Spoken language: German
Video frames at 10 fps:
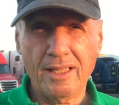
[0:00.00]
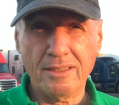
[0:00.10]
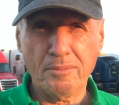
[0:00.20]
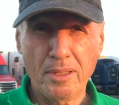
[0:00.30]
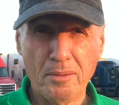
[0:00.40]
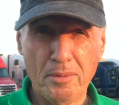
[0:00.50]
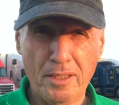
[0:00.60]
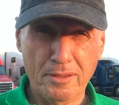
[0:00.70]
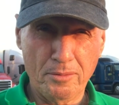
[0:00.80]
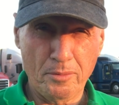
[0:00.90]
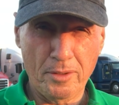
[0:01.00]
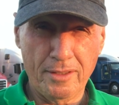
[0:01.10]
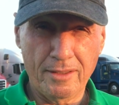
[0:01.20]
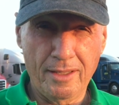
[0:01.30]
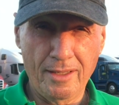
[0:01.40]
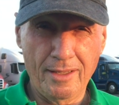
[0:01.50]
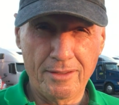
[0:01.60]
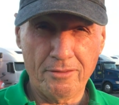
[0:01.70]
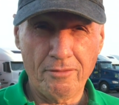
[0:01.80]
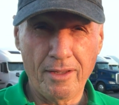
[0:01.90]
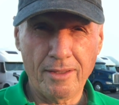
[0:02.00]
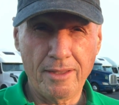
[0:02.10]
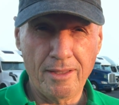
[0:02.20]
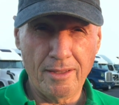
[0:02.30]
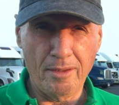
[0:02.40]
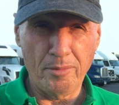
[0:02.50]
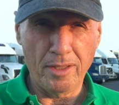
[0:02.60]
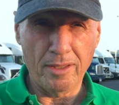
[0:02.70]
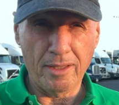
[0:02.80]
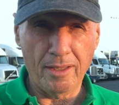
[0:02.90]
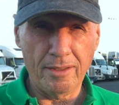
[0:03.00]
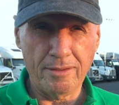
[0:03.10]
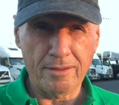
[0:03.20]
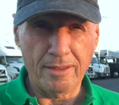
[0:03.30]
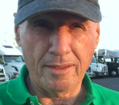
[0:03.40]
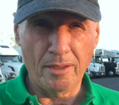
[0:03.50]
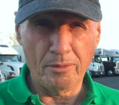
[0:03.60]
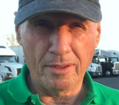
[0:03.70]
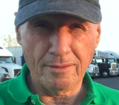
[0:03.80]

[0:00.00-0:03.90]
Las Vegas ist die größte Stadt im US-Staat Nevada.